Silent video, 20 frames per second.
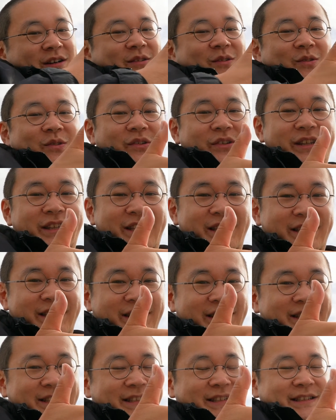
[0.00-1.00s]
ここに
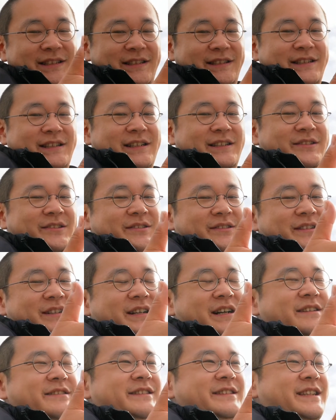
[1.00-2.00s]
あの
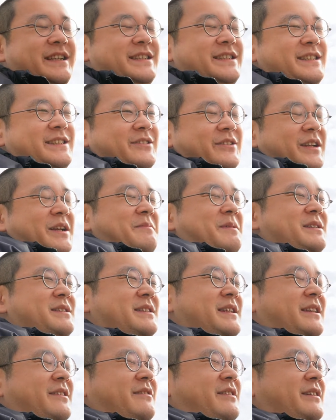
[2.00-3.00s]
歩いた地図を入れま
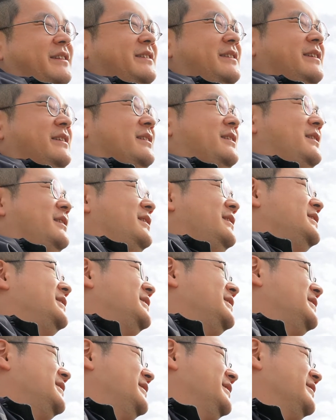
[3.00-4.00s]
すねとかって
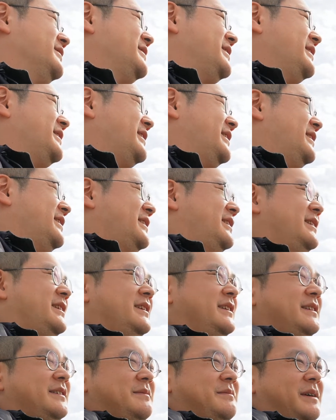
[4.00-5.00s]
言ってて
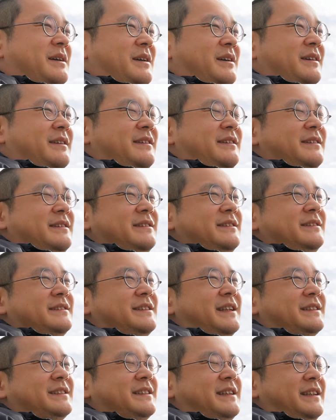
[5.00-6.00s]
まあ
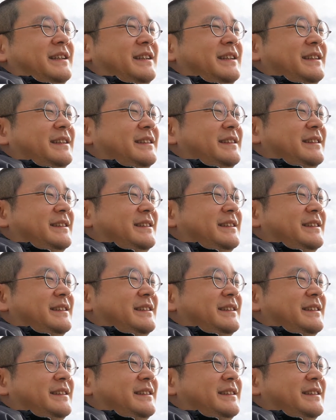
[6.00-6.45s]
さすがに